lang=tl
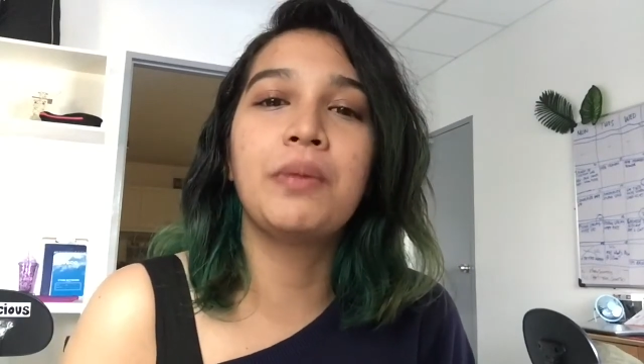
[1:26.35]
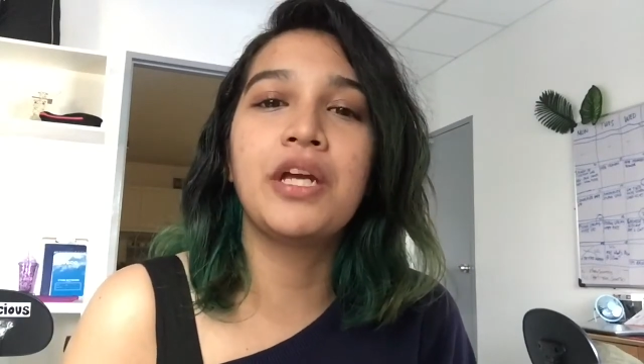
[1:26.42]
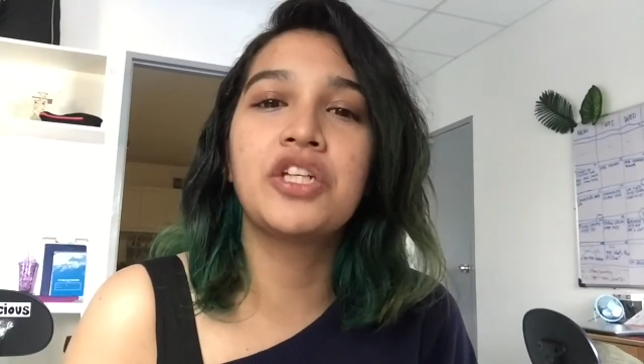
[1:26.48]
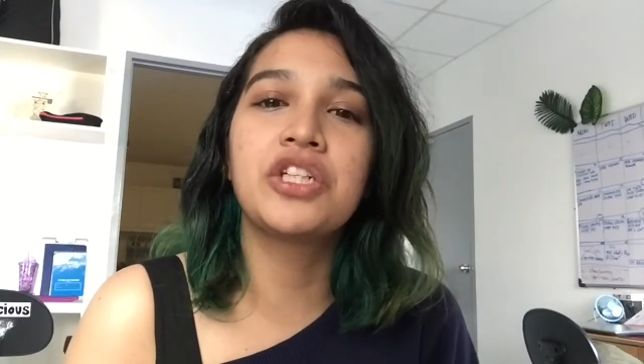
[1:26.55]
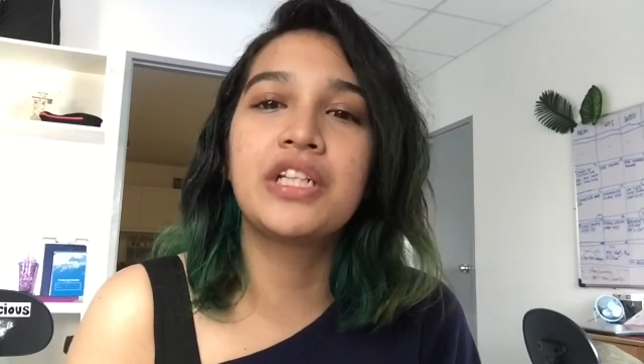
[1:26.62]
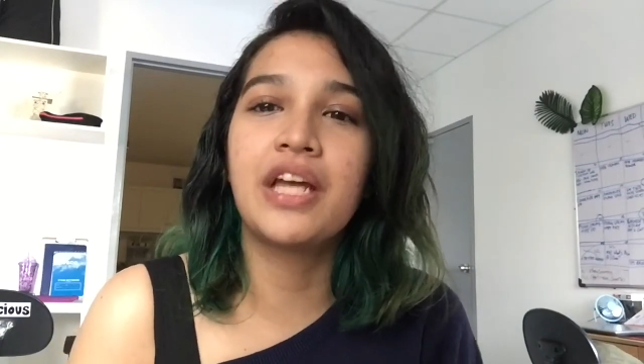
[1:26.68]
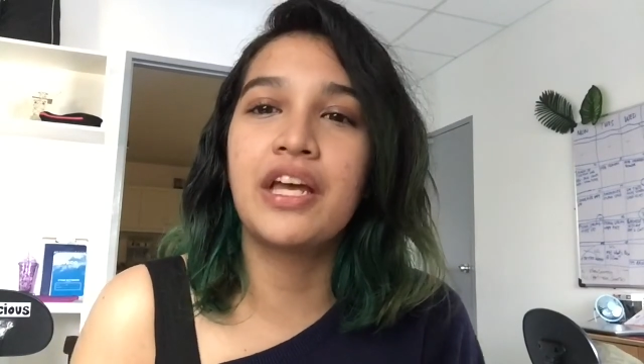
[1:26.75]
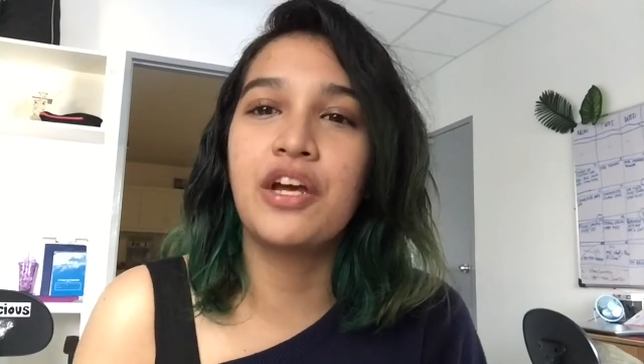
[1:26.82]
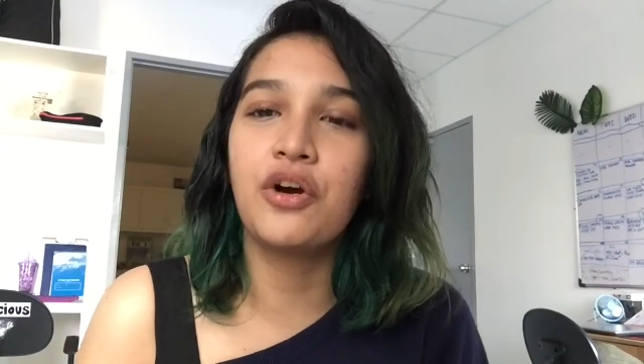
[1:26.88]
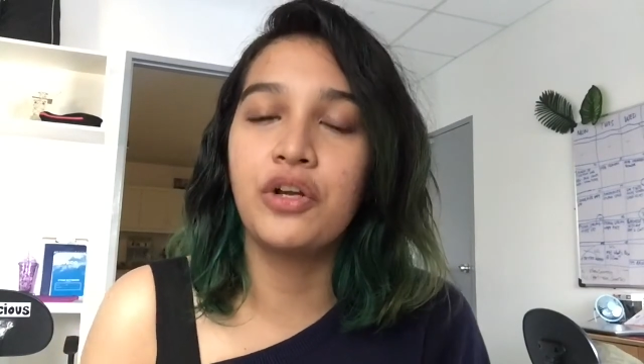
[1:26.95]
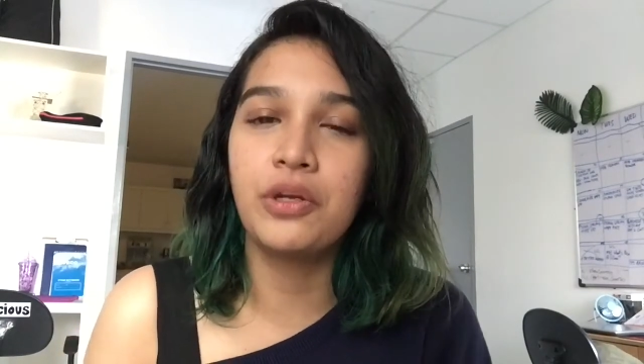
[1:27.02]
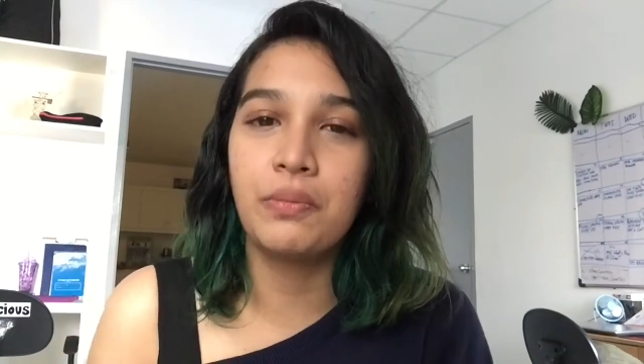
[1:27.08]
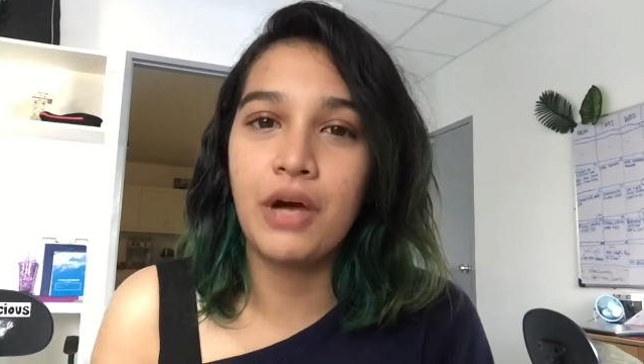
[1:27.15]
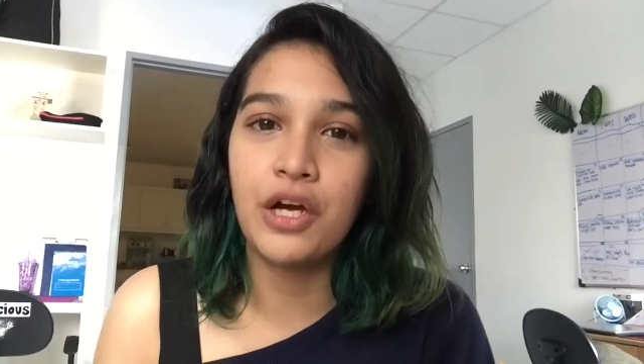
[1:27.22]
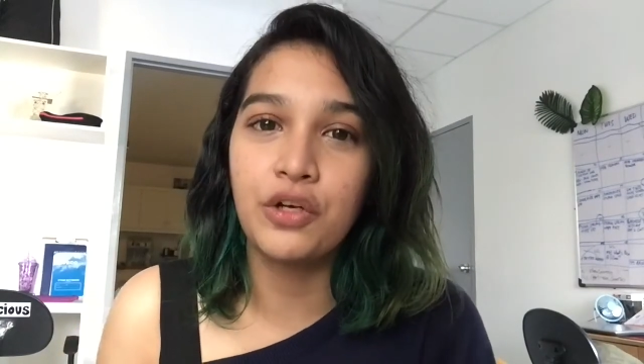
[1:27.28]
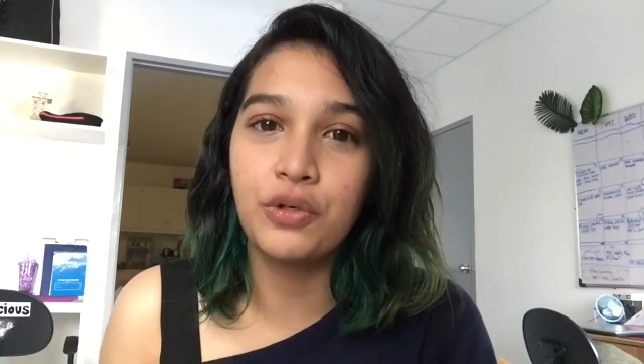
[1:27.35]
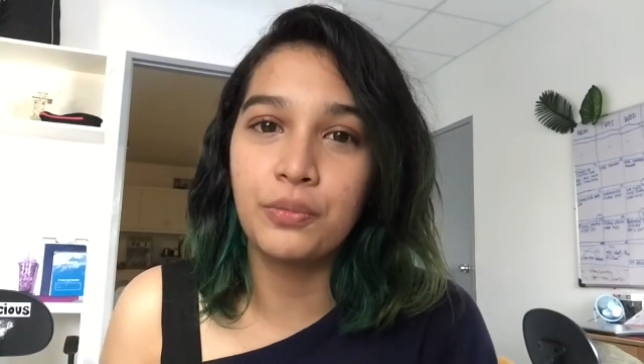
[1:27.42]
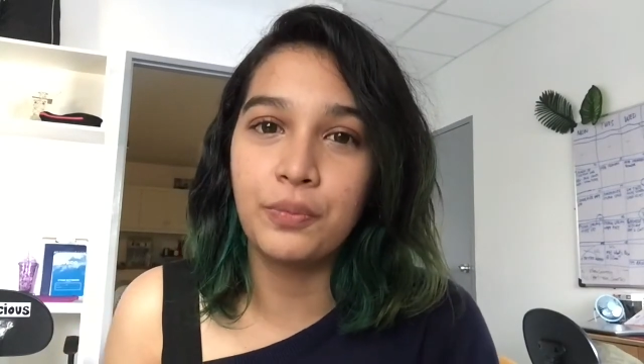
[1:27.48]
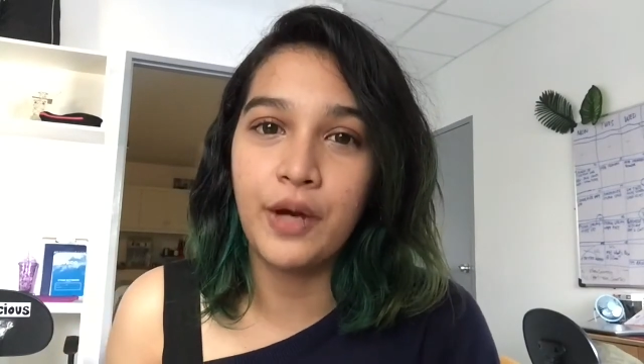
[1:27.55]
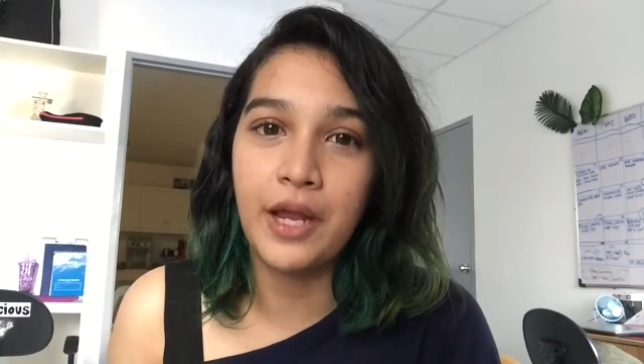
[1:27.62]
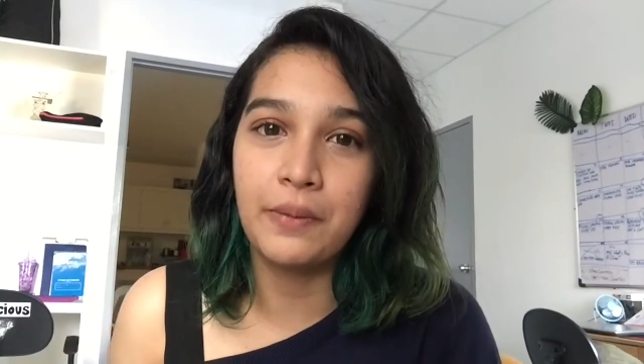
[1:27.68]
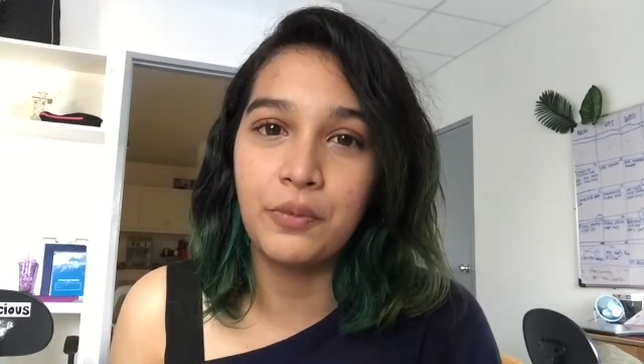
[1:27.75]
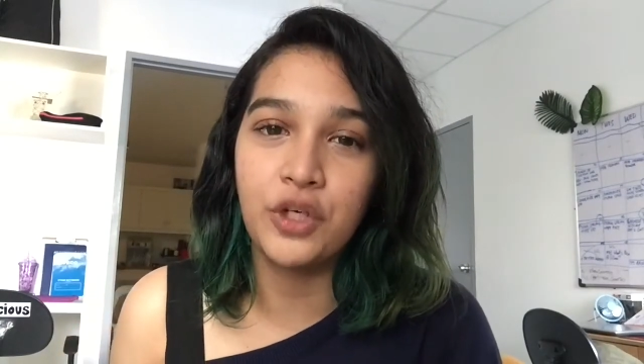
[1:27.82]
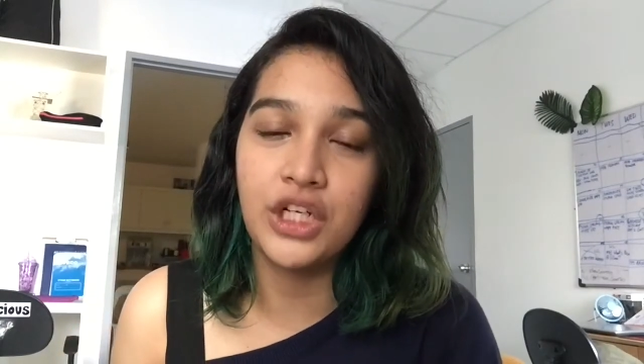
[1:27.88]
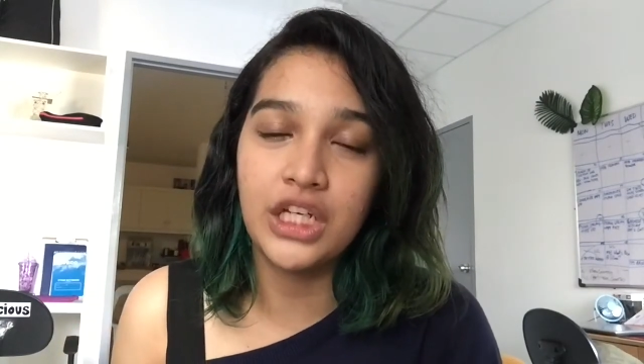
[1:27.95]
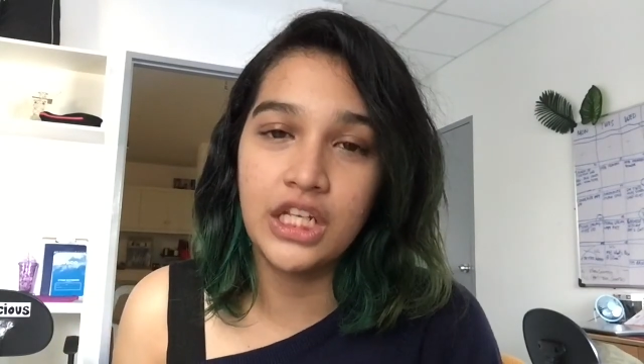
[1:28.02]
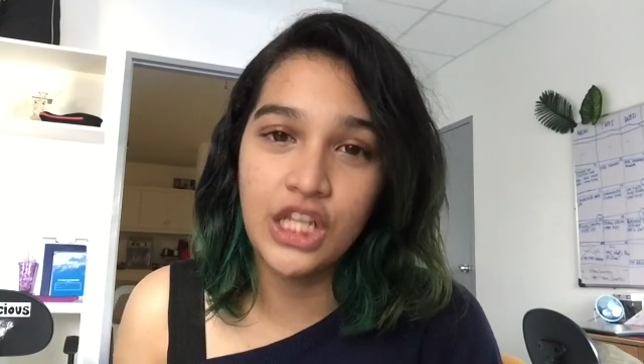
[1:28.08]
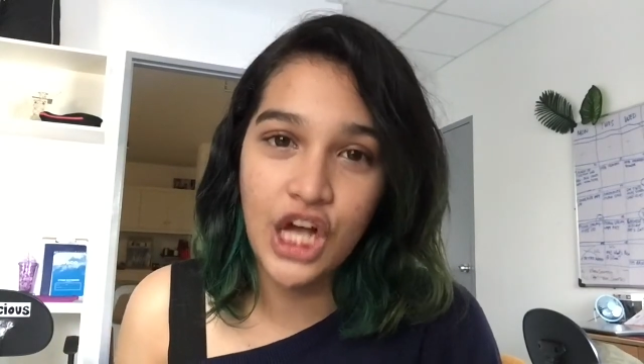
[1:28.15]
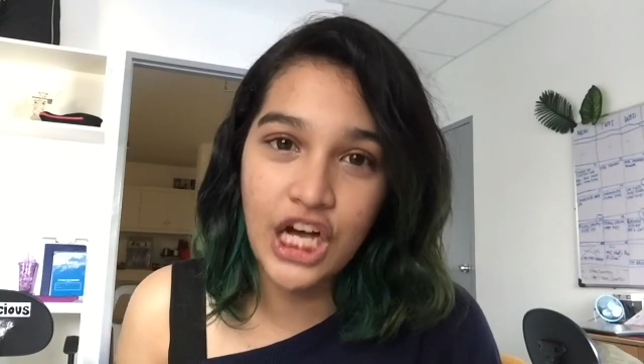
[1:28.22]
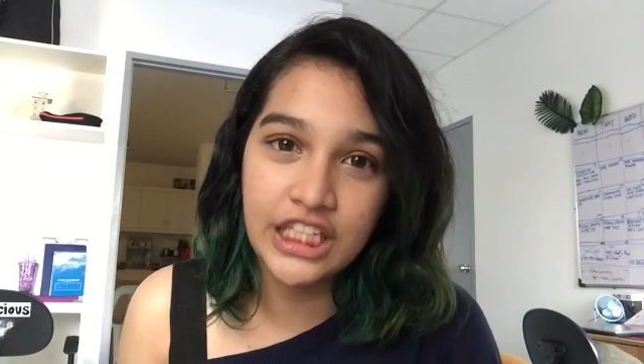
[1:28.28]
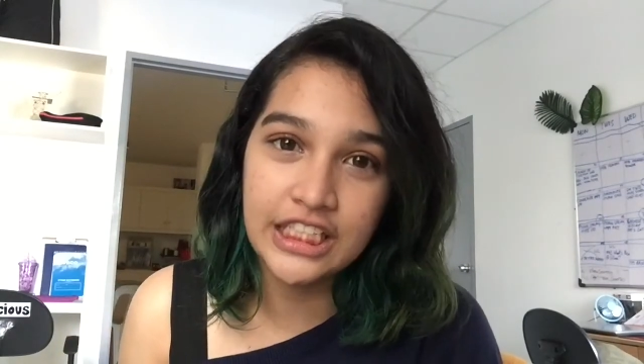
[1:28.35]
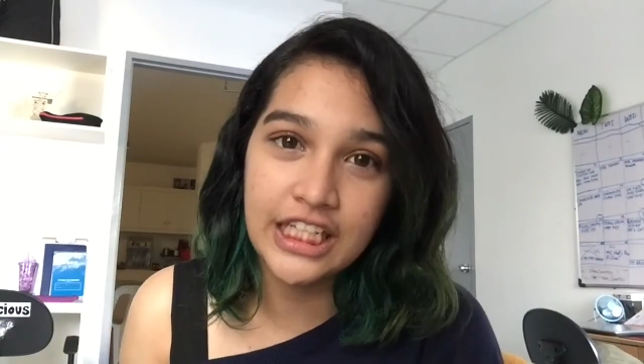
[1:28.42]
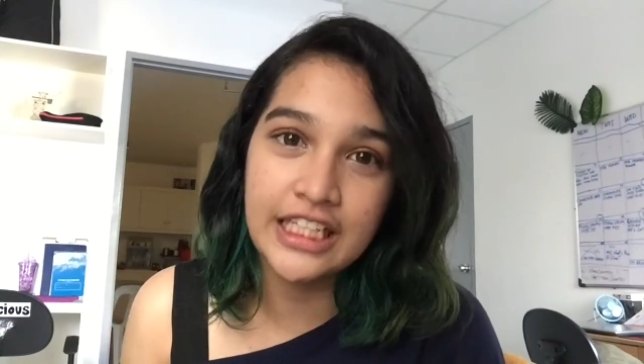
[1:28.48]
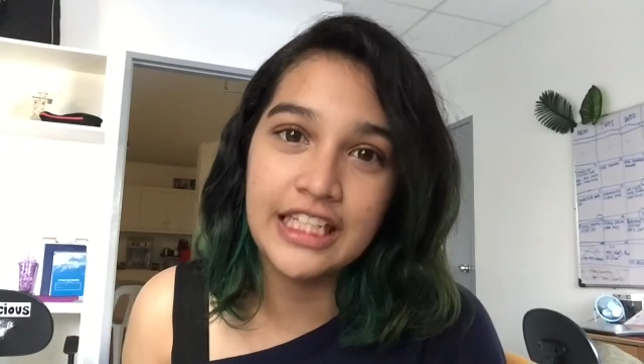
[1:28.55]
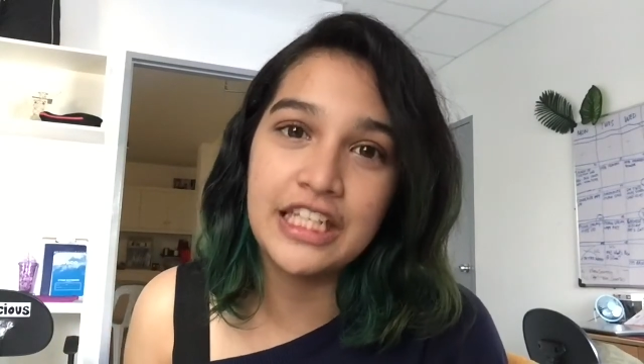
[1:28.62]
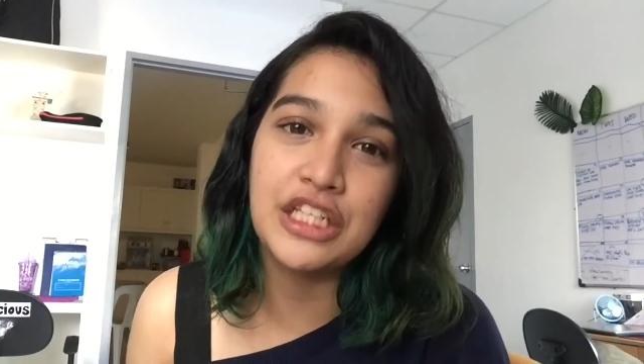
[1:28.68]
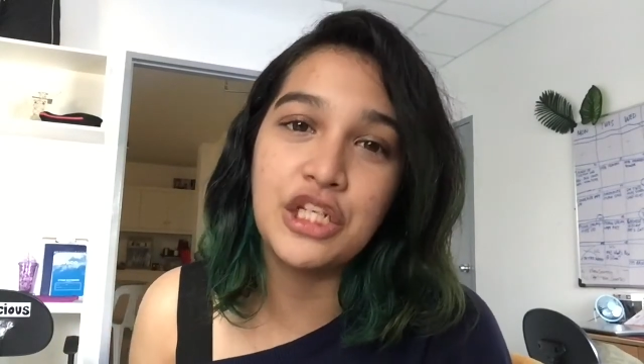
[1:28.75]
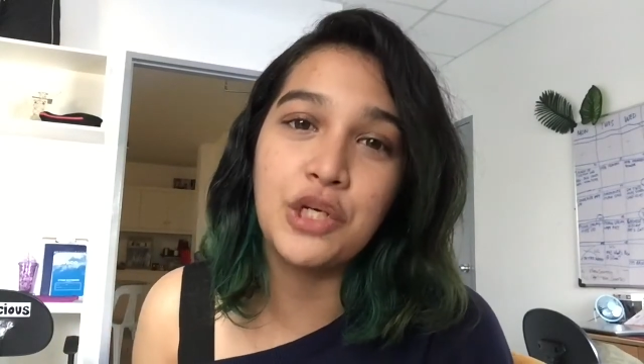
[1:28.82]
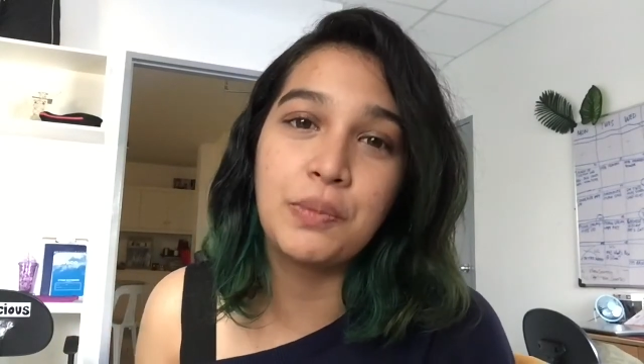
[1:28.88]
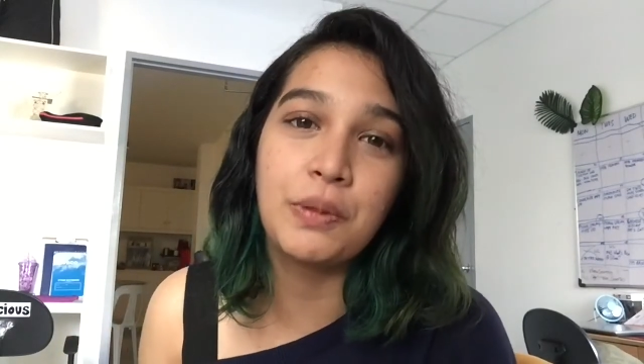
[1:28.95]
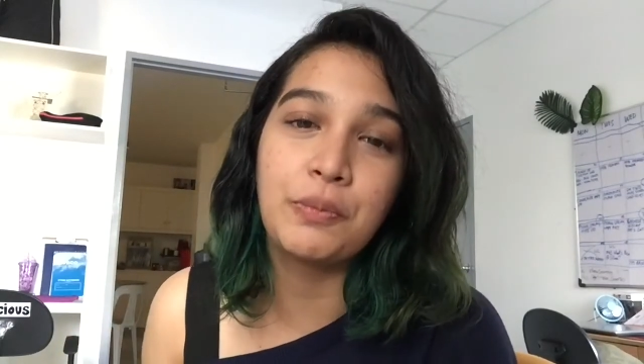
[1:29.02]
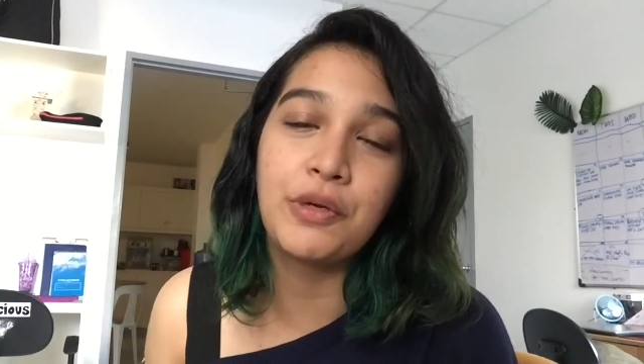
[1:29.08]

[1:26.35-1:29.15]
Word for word: may trinay ako na bagong primer ni Ilana na hindi ko pa